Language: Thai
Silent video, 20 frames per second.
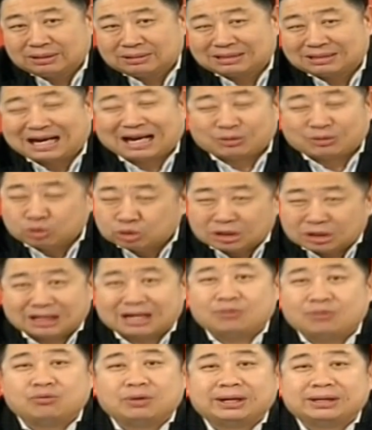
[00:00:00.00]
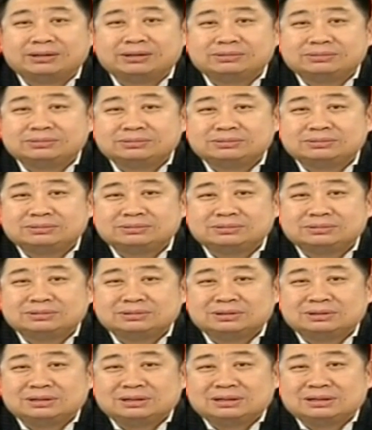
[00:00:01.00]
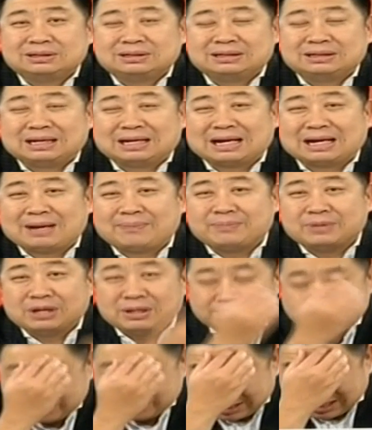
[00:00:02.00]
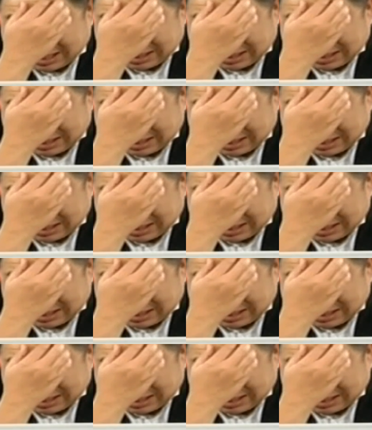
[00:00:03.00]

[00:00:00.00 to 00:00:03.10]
ตลาดหุ้นก็กังวลนะครับเพราะฉะนั้น